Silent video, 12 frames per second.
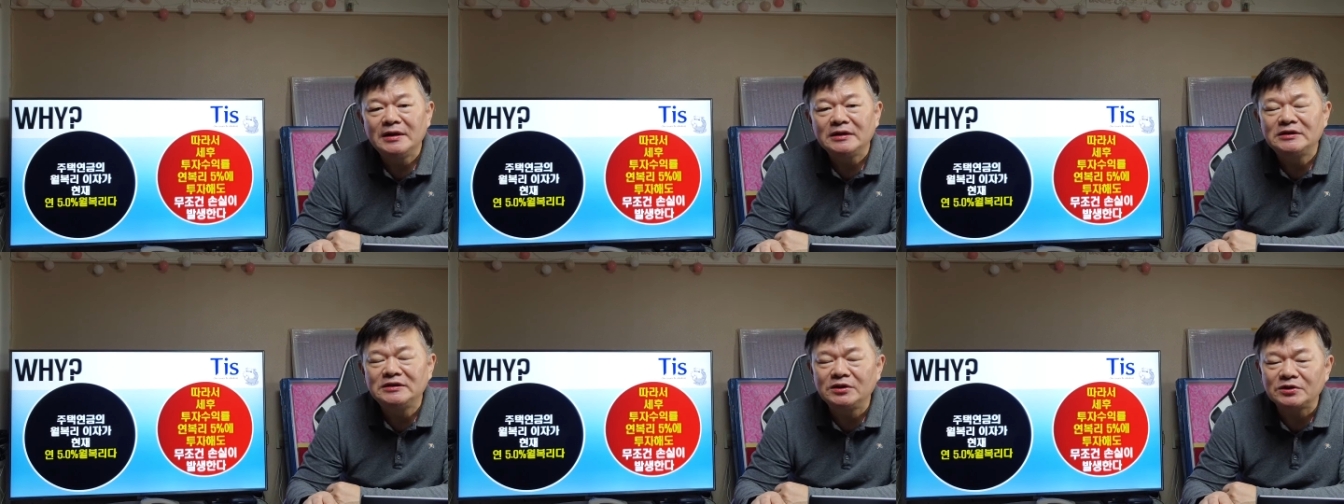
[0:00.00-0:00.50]

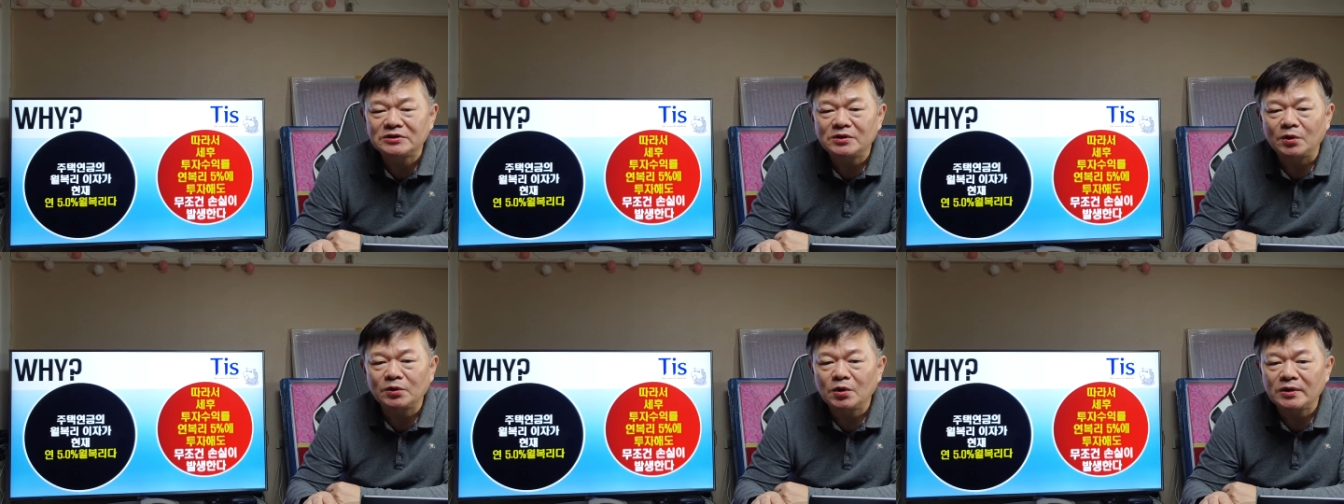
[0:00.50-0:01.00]
그것을
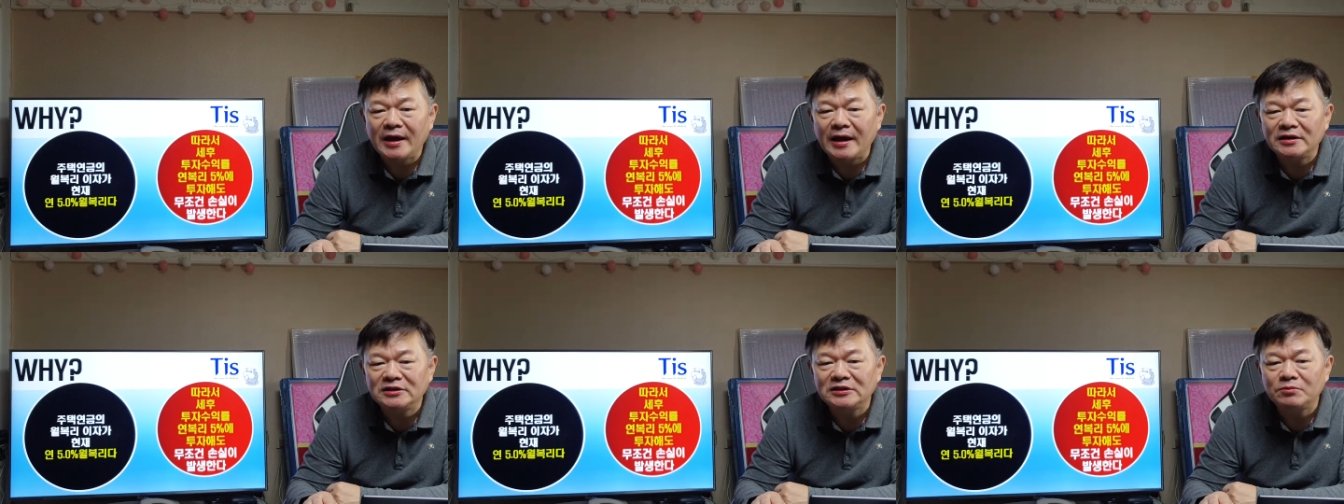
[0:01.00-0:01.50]
어떻게
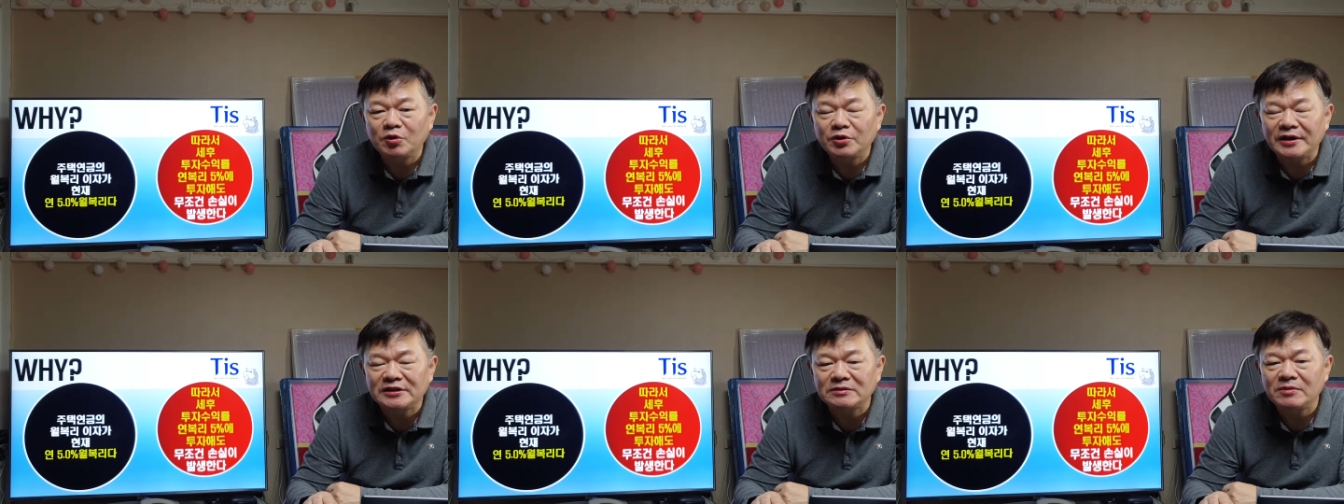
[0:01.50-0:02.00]
하는지도
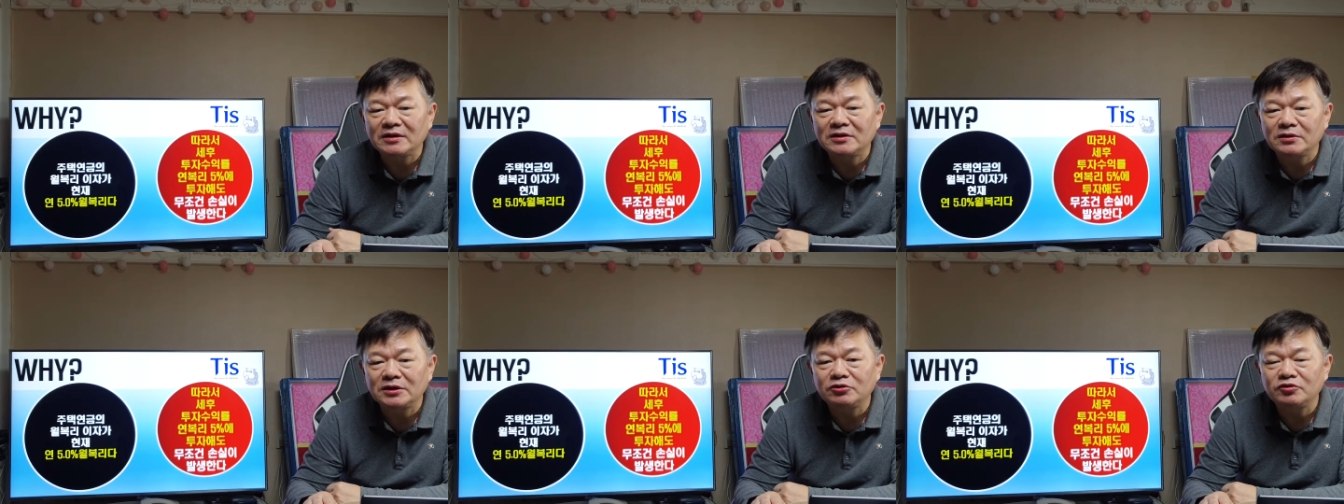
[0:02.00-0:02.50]
모르겠지만
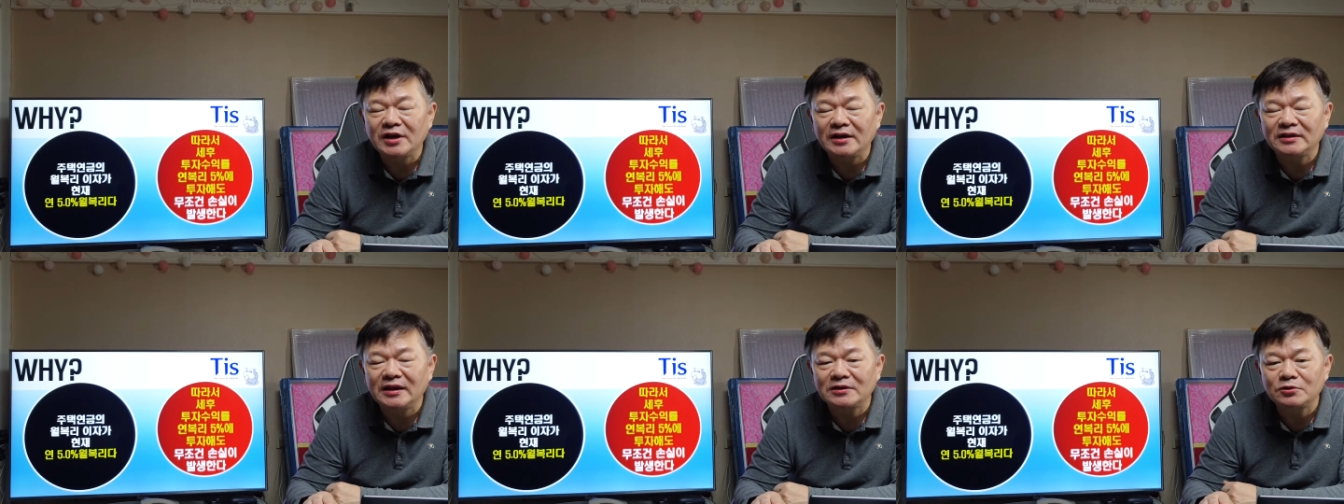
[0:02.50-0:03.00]
그렇게
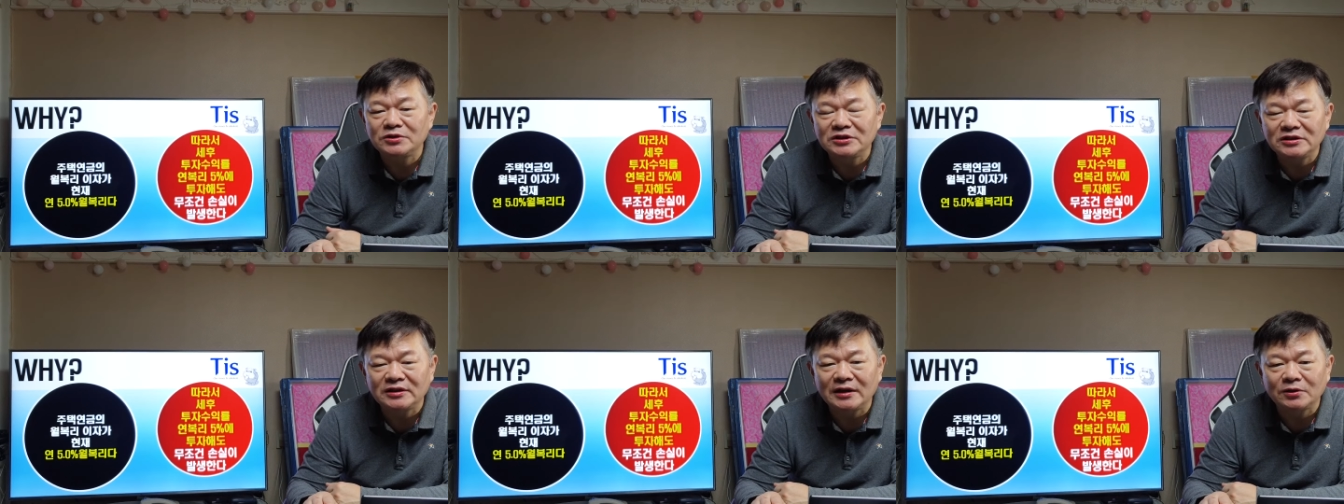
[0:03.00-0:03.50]
투자한다
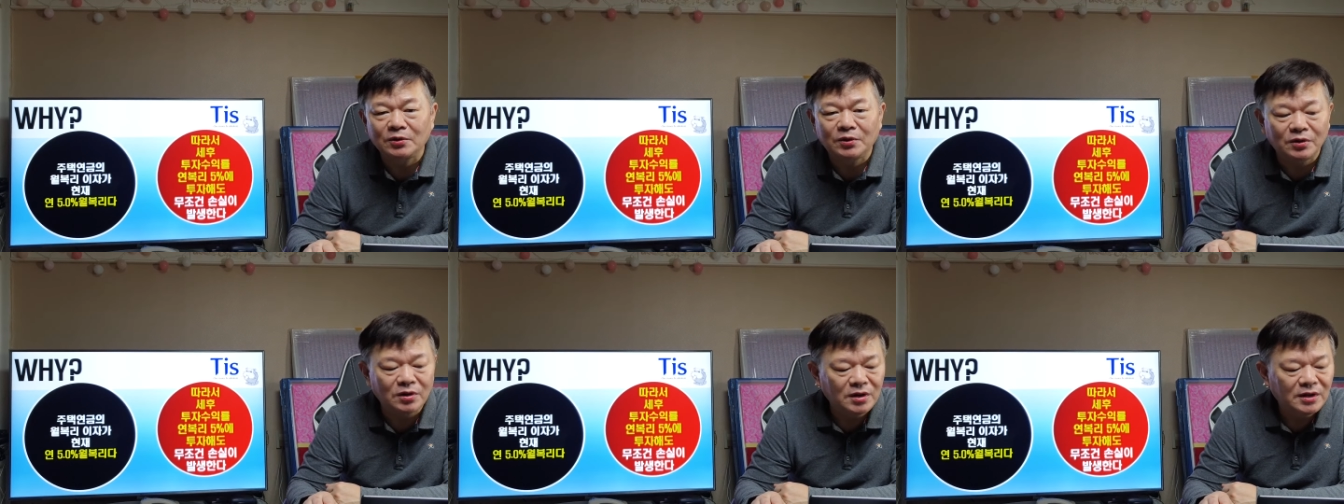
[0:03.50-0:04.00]

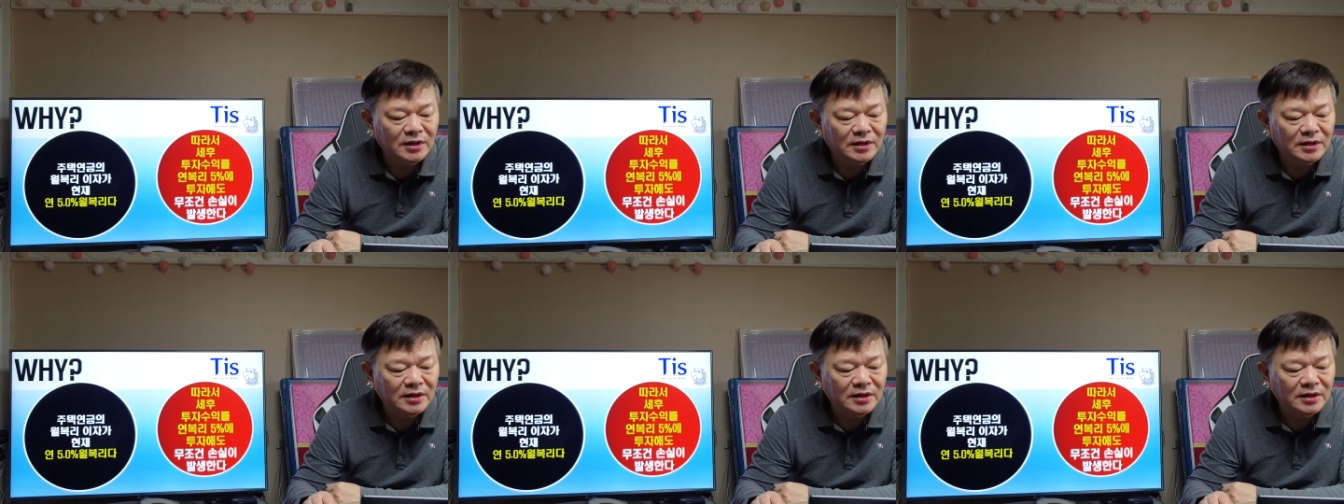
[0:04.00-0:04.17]
손치더라도